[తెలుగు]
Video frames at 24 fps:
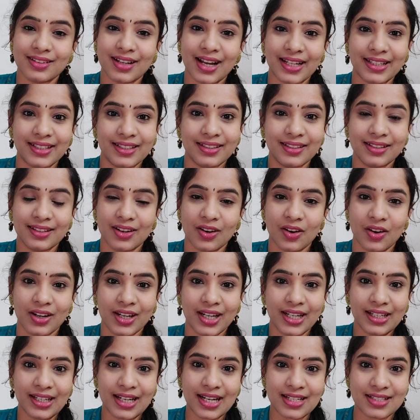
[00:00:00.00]
అది ఇంకా
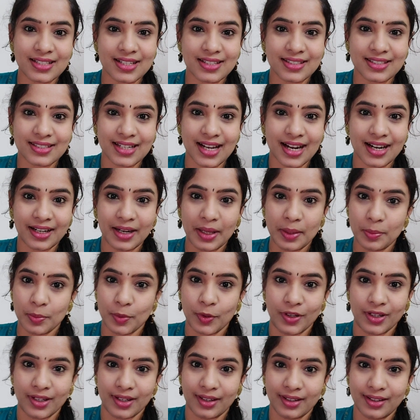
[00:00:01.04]
ఆన్లైన్ క్లాసెస్ స్టార్ట్
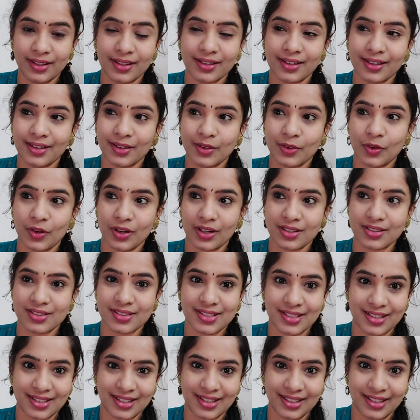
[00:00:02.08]
అయిపోయింటాయి అంటే ఒక
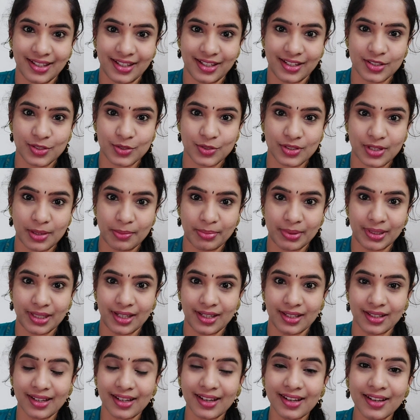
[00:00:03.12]
సర్టెన్ ఏజ్ ఉన్న
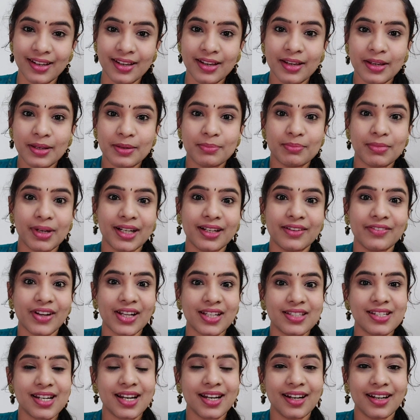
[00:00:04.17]
పిల్లలకి బట్
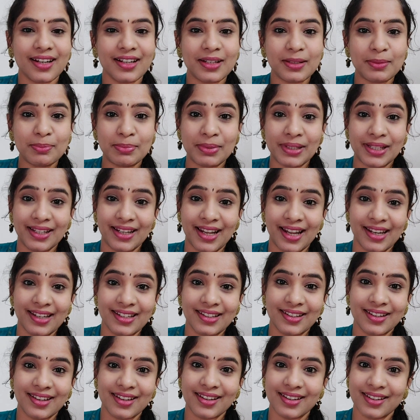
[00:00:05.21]
వజ్ర లాంటి
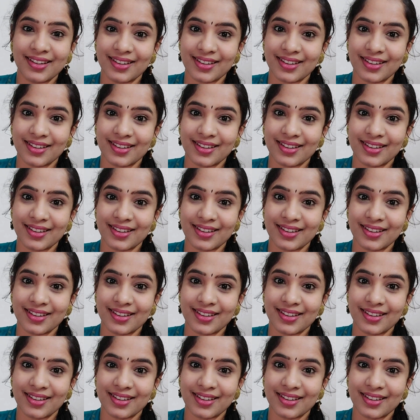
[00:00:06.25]
పిల్లలకి